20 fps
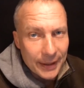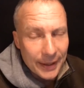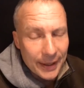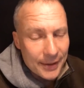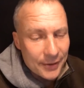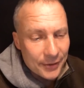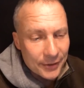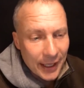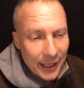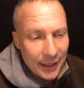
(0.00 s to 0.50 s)

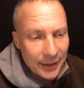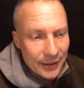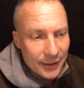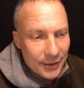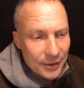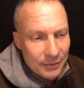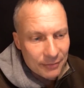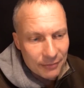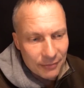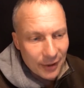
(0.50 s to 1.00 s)
Also in
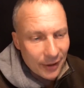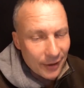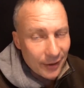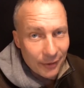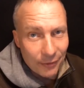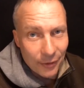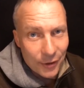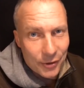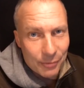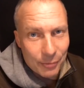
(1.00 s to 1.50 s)
Englisch
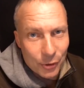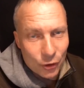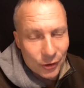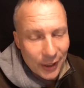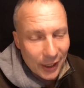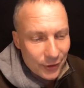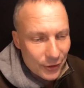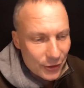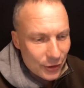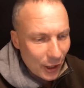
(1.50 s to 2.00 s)
wird es ein
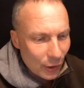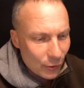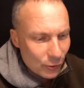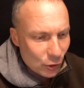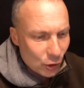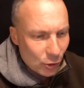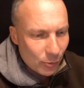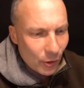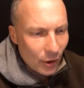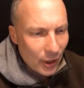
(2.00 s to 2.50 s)
bisschen anders
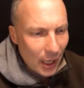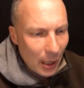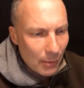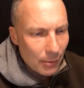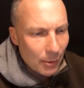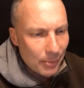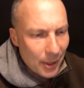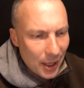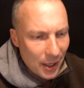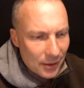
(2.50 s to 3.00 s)
ausgesprochen,
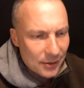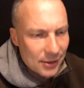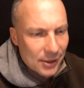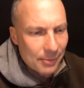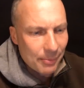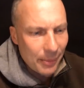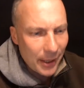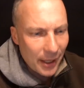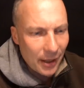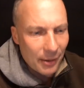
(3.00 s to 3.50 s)
aber
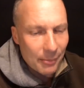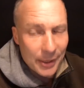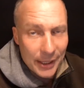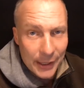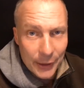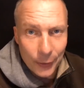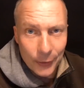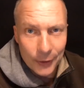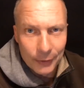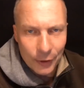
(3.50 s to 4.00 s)
Parts per
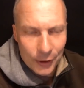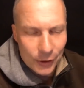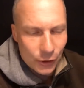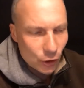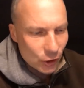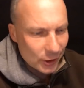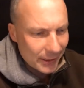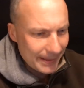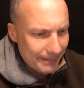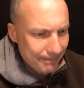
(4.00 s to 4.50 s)
Million wird
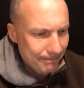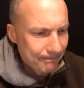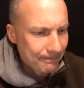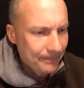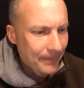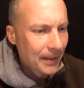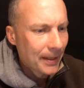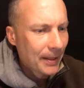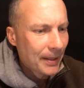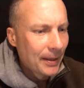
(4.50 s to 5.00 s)
es
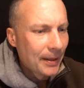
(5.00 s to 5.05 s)
geschrieben.